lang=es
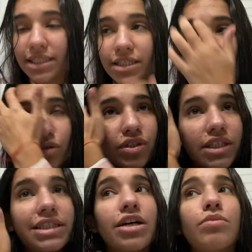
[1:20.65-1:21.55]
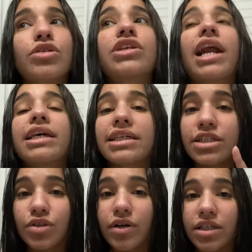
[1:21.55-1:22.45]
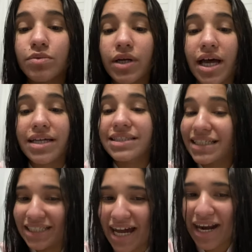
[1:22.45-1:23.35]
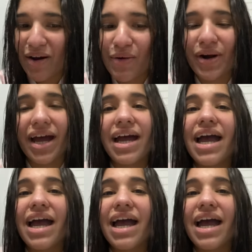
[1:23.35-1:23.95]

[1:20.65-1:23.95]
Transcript: Entonces quiero mostrarles esto que les voy a enseñar ahora